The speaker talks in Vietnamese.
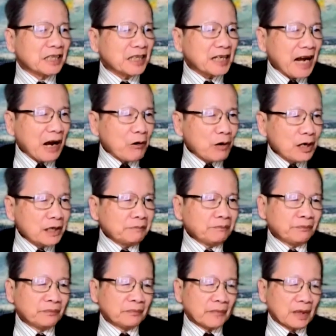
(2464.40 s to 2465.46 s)
trưởng nó cao
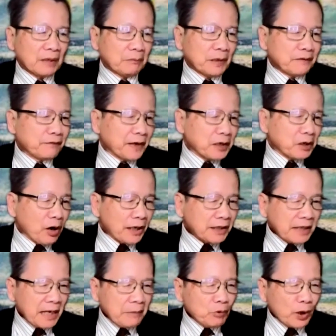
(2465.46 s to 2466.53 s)
hơn mình phải
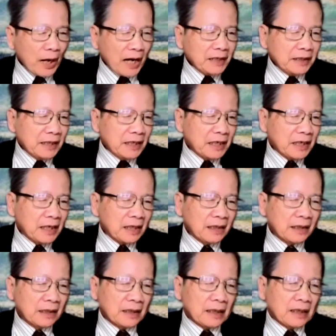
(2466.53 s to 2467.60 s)
nói thêm một cái nữa đó
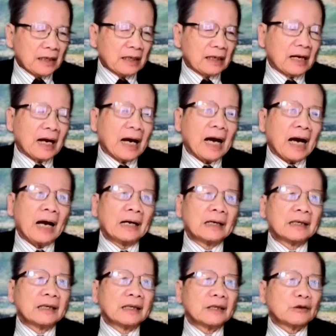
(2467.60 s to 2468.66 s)

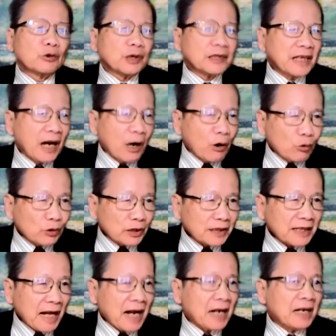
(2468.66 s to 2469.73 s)
là xuất khẩu
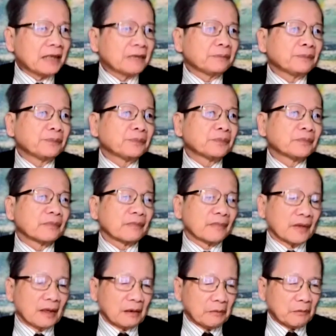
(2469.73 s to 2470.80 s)
nó tăng
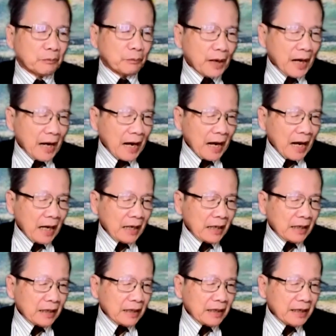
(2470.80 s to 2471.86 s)
mà
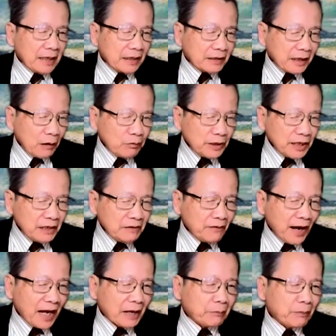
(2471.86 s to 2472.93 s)
không
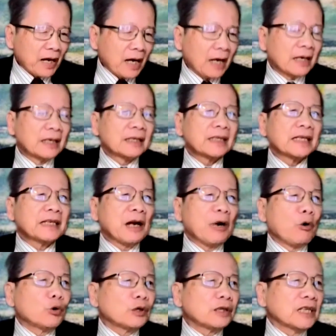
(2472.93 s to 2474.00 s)
những vậy mà cái
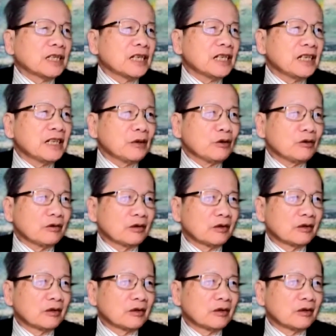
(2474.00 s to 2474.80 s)
đầu tư